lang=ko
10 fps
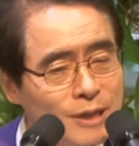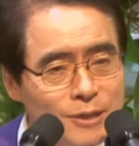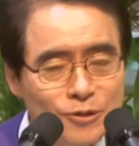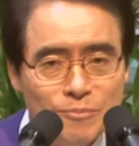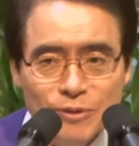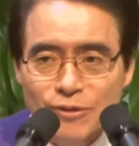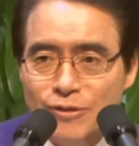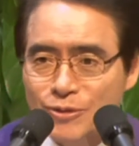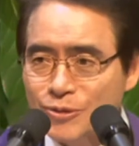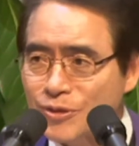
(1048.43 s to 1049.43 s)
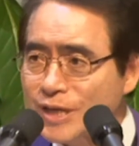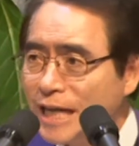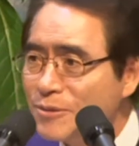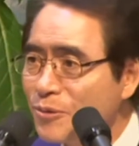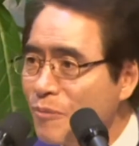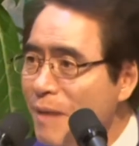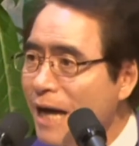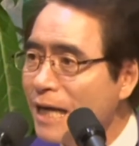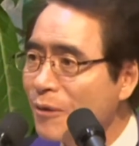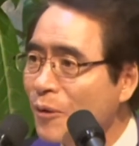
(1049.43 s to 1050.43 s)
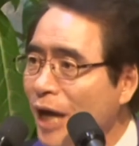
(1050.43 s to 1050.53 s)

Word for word: 좀 긍휼을 가지고 말하고